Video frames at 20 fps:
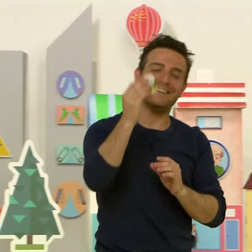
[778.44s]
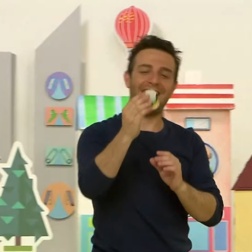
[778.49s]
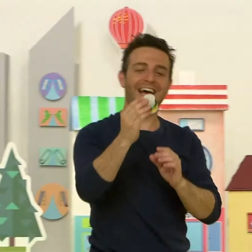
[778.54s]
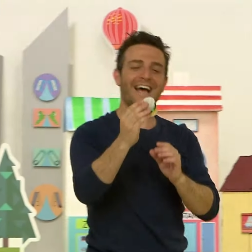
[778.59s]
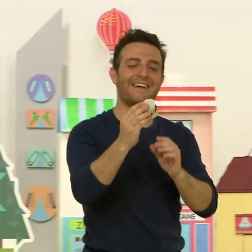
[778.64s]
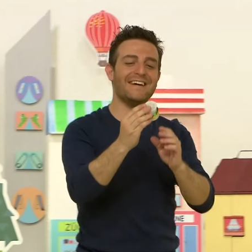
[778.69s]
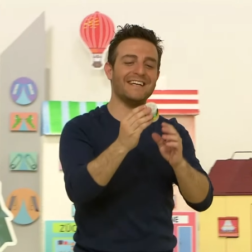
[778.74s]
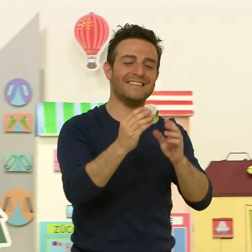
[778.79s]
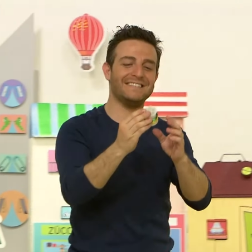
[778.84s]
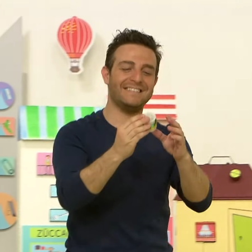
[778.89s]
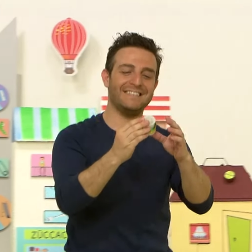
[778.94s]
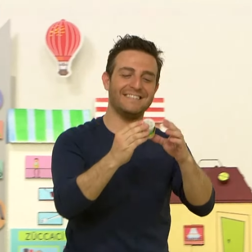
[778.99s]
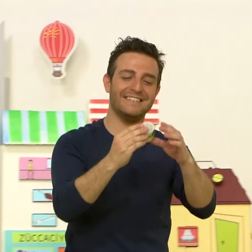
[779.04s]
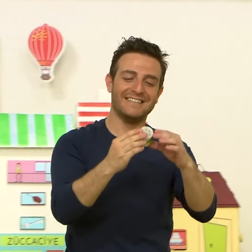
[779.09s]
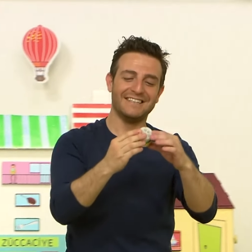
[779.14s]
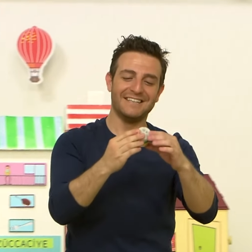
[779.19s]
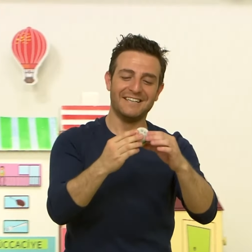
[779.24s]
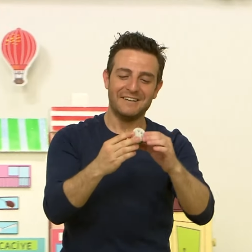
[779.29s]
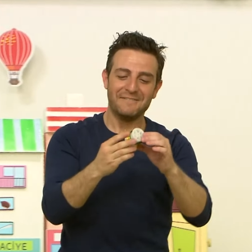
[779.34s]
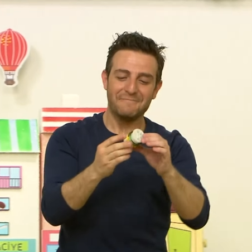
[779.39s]
Evet.
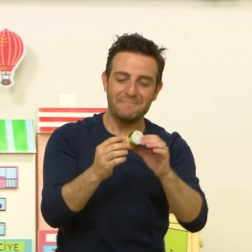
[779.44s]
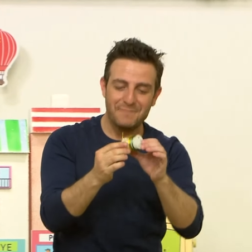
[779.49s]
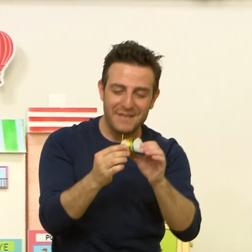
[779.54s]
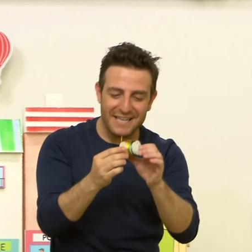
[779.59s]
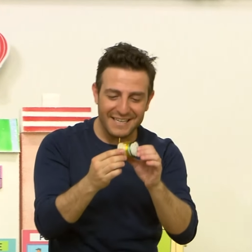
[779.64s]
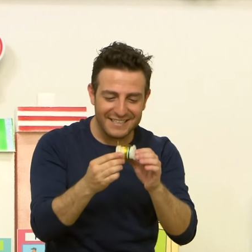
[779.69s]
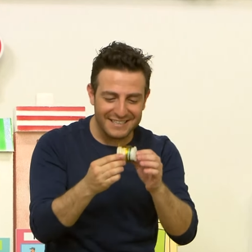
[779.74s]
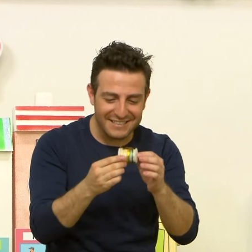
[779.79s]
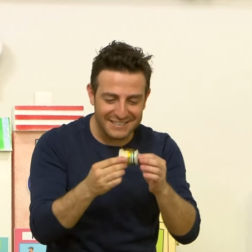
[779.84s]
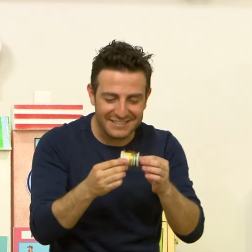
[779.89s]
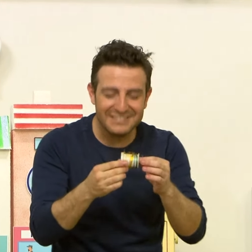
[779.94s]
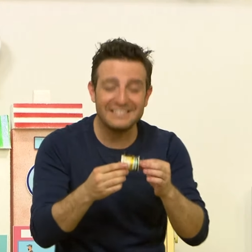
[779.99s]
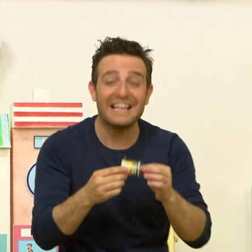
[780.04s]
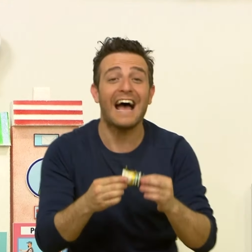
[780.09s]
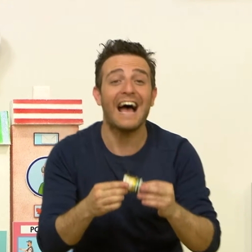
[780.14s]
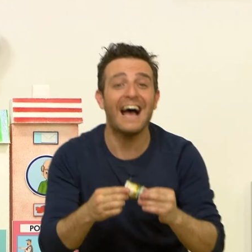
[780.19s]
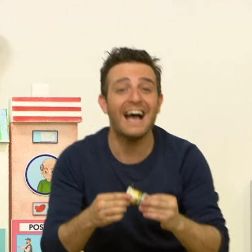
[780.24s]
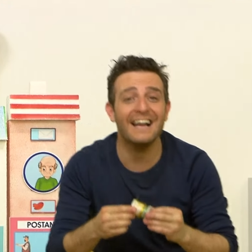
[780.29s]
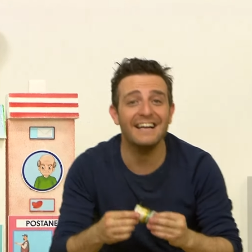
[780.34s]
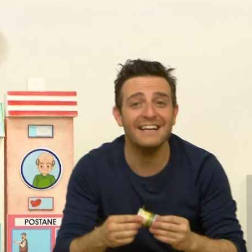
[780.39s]
Bir
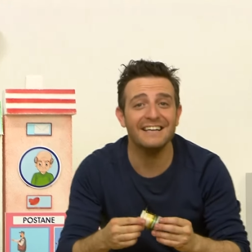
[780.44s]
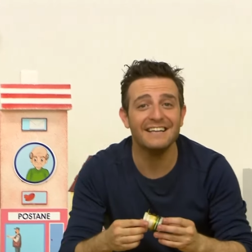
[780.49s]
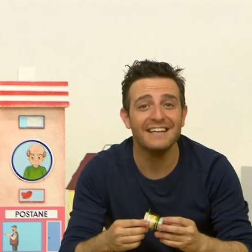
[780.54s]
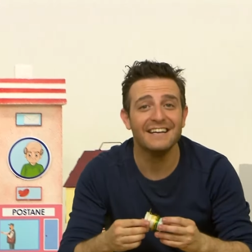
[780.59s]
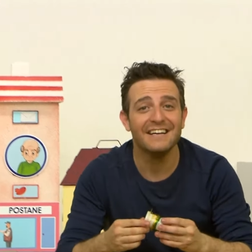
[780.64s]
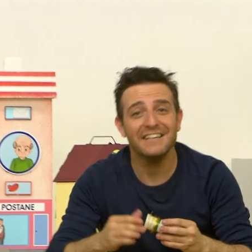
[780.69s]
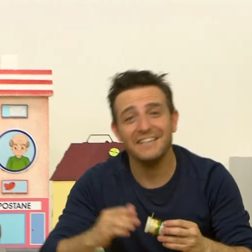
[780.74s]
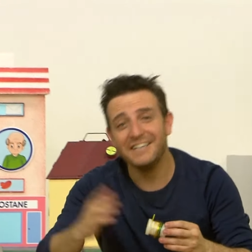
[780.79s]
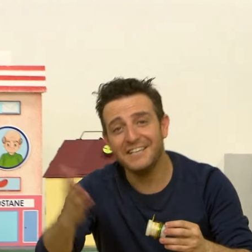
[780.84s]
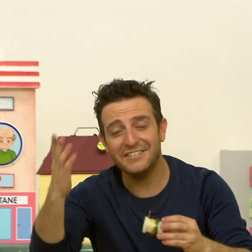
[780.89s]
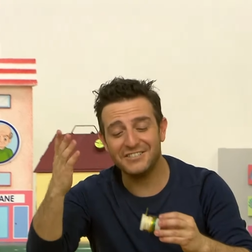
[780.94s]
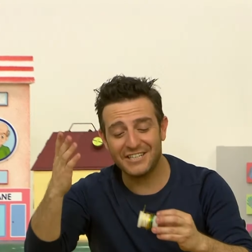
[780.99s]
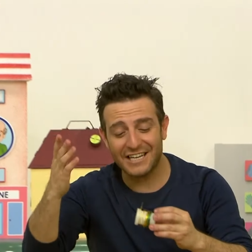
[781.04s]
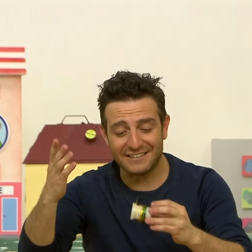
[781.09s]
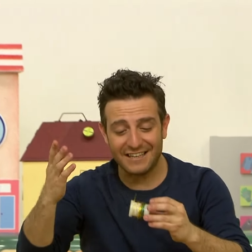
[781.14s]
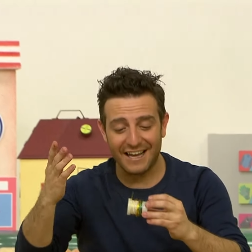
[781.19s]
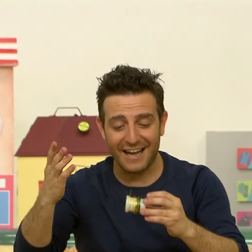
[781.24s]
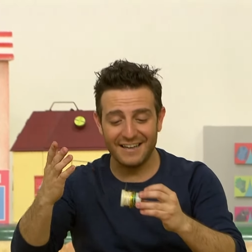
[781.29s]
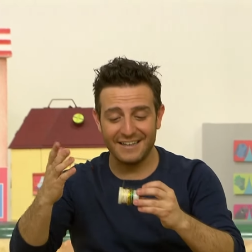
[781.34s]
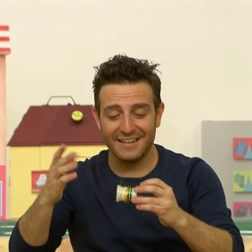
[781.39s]
tel, ince
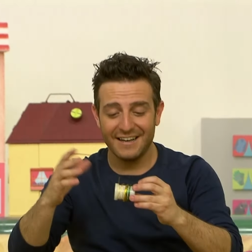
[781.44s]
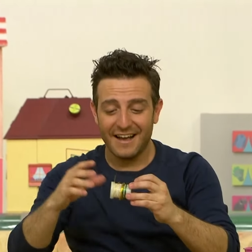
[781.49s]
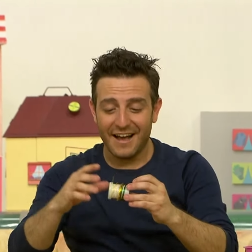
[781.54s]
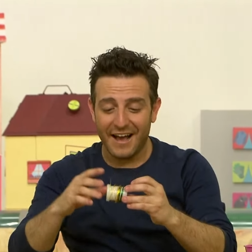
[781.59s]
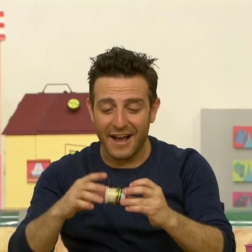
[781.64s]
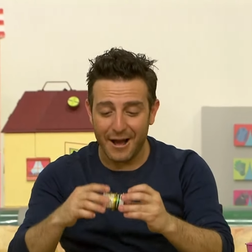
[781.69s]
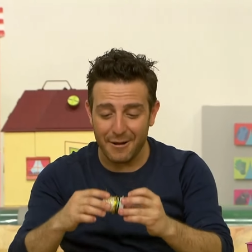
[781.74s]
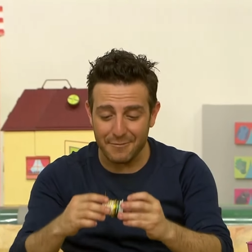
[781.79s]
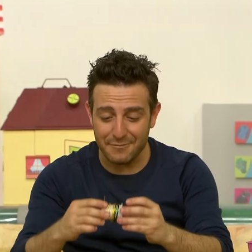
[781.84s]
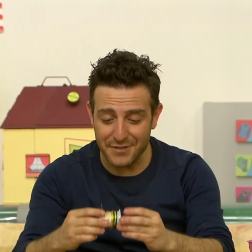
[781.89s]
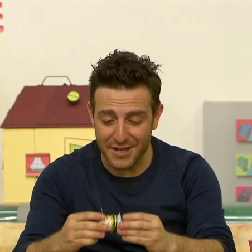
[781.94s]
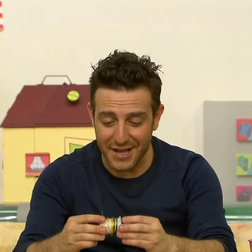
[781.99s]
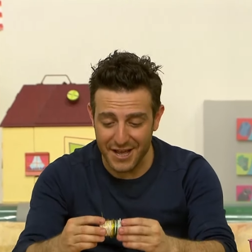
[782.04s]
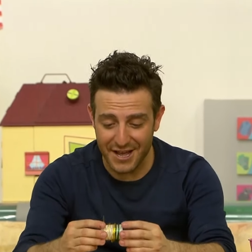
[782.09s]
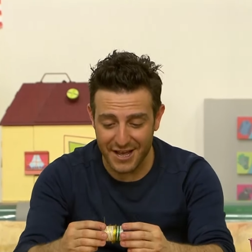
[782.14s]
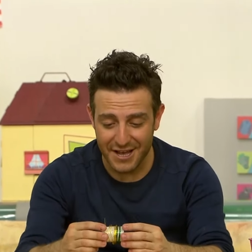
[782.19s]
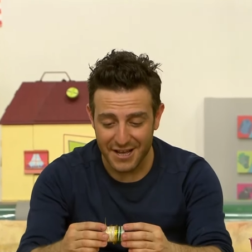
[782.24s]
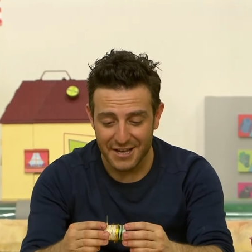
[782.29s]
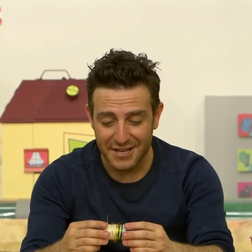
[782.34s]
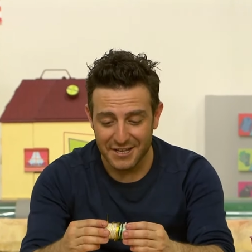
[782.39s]
tel hem
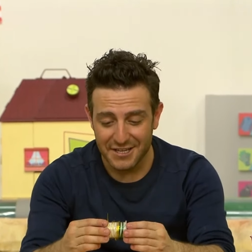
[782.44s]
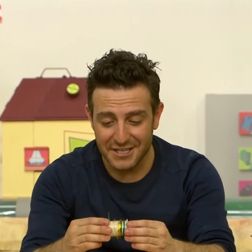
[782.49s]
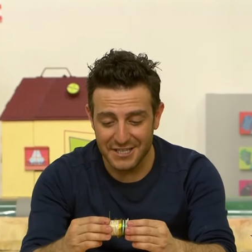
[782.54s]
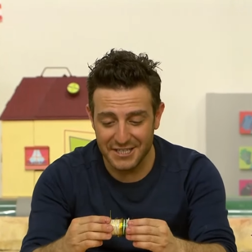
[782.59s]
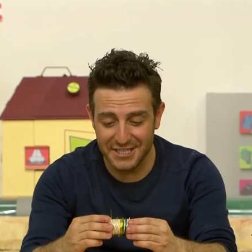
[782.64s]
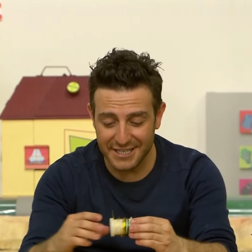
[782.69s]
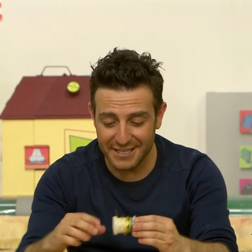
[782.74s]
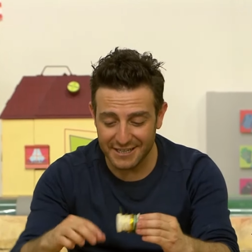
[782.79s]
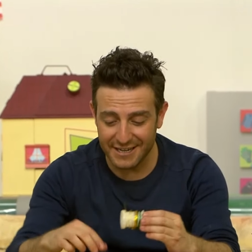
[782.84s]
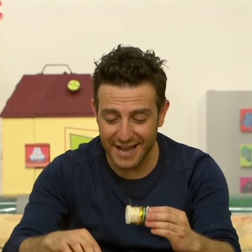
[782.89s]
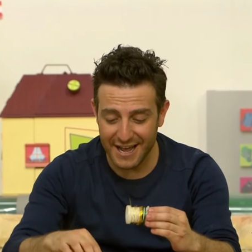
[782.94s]
de iki